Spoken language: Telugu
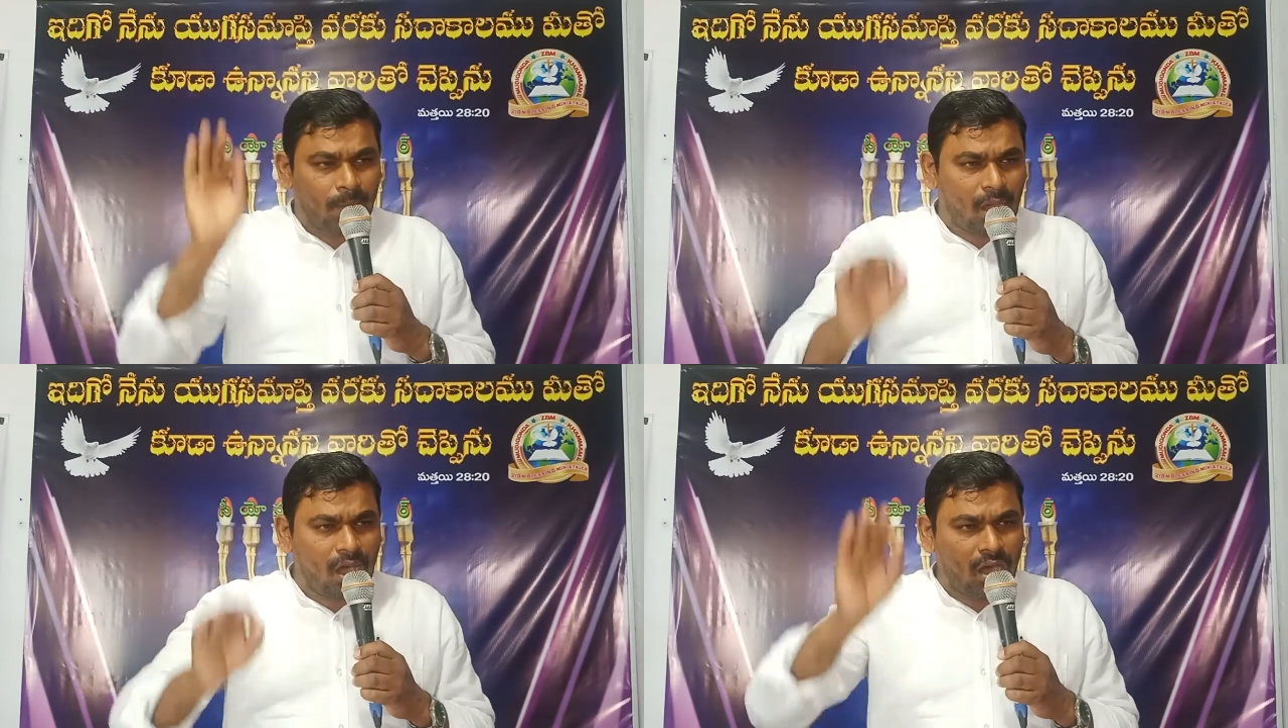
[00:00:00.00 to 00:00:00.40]

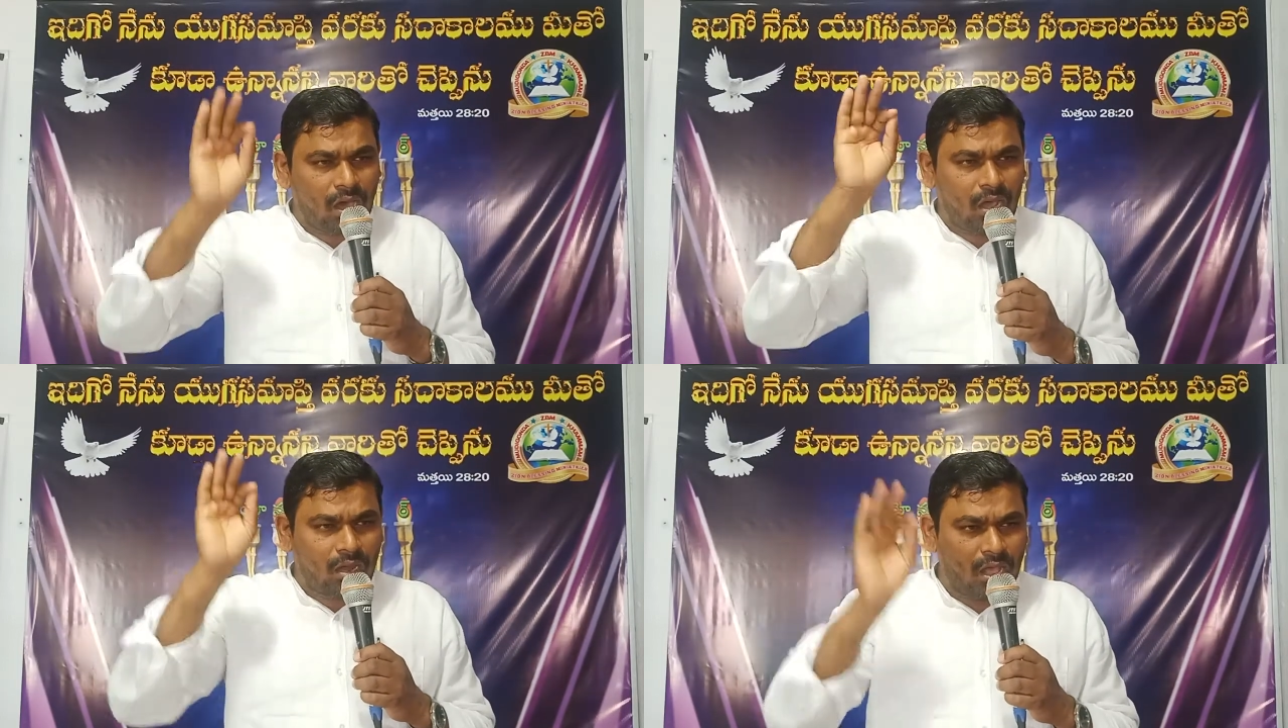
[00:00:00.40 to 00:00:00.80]

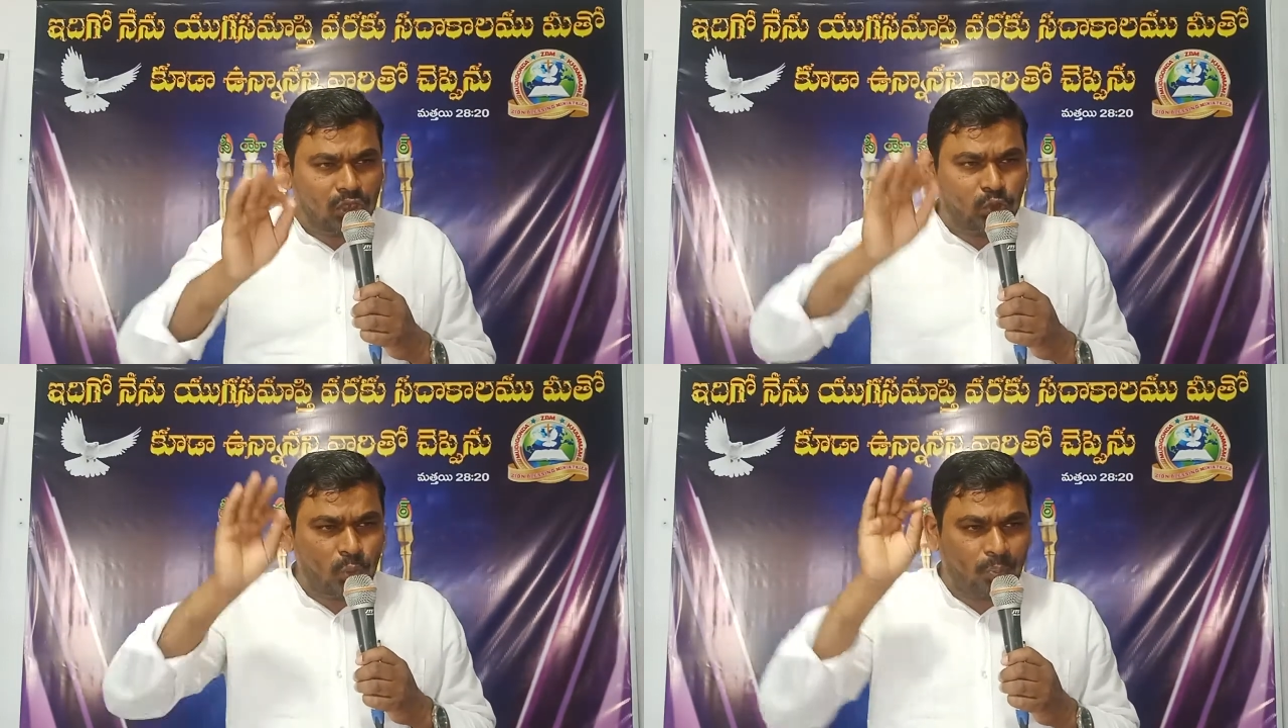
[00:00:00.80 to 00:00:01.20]

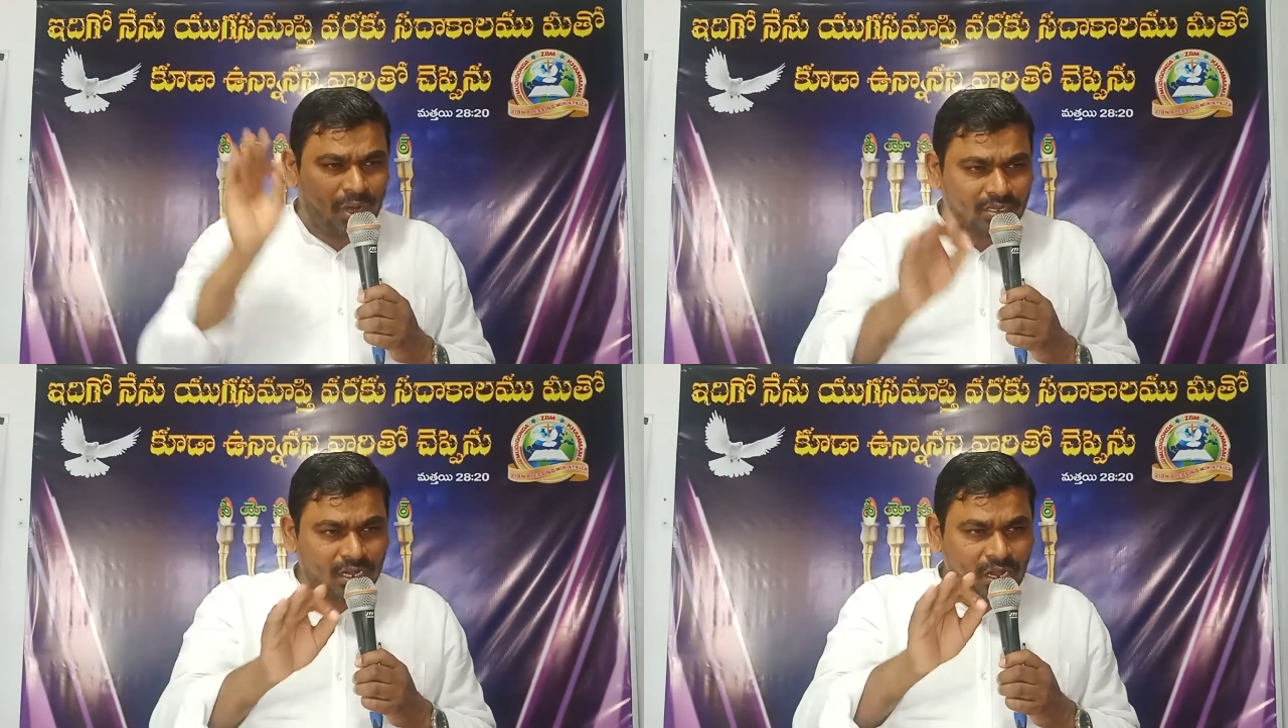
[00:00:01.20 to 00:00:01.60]
మహారాజు
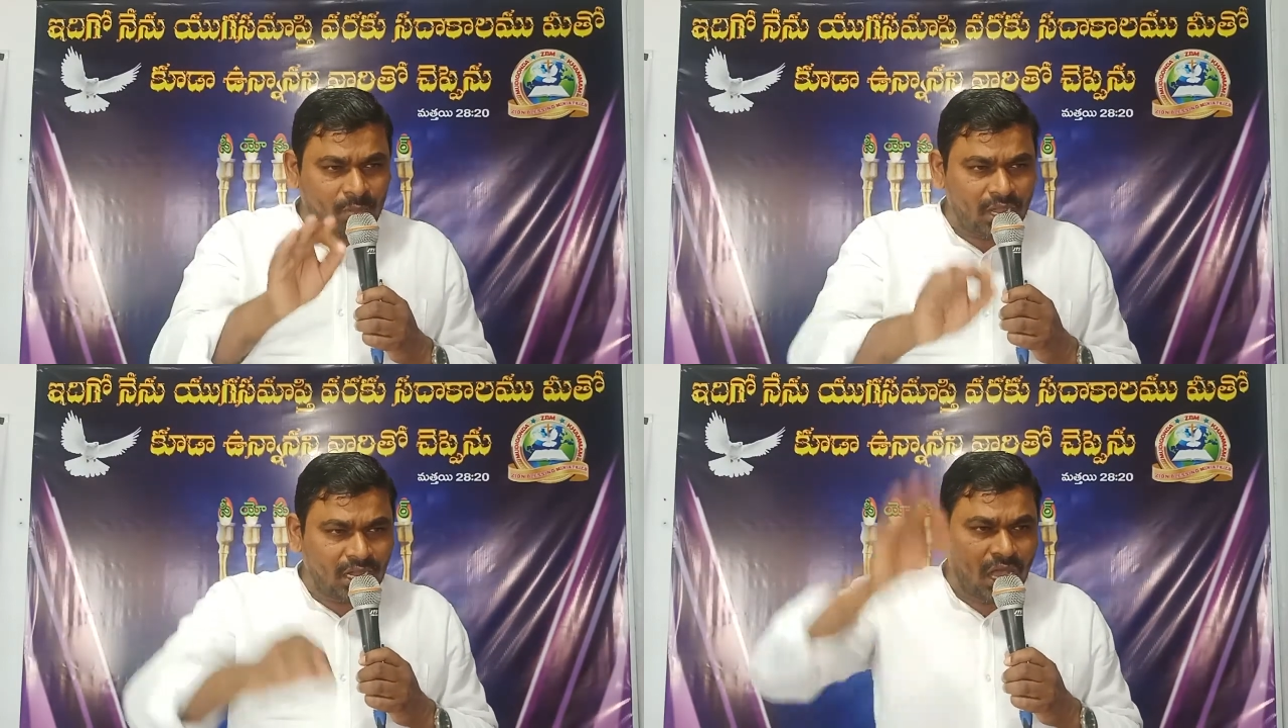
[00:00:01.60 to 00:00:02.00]

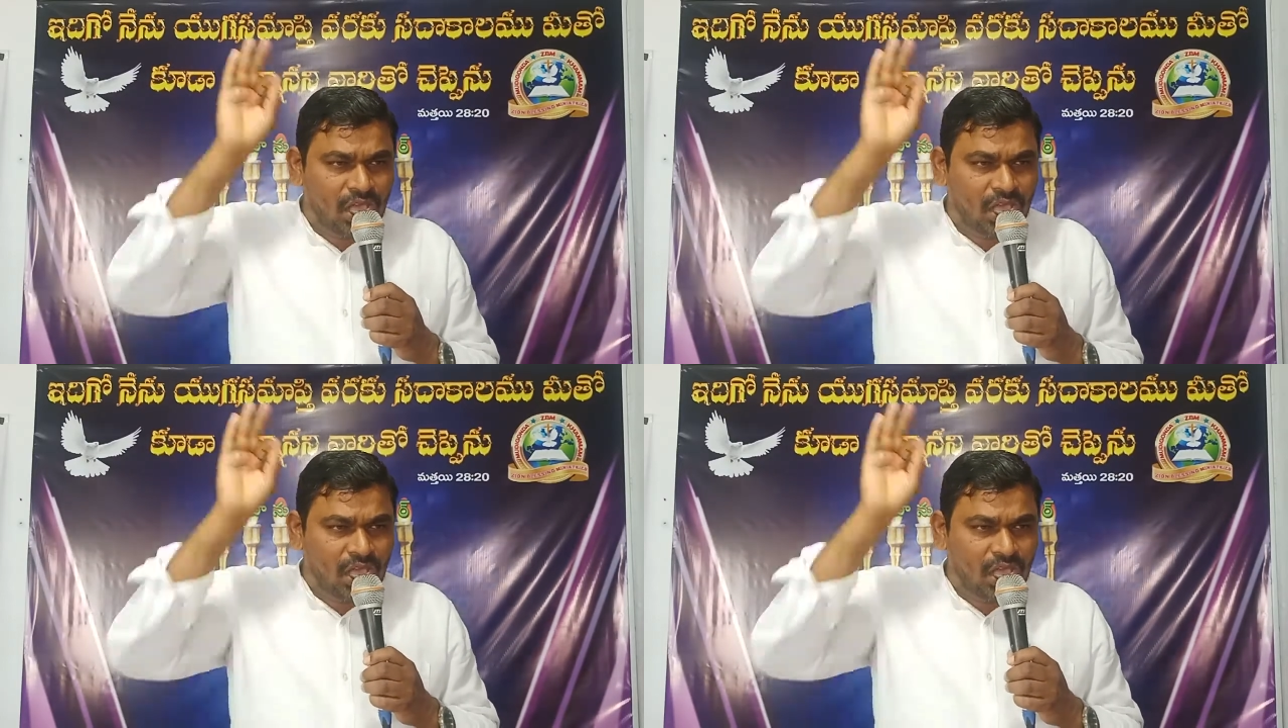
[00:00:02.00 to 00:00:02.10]
పట్టణమైన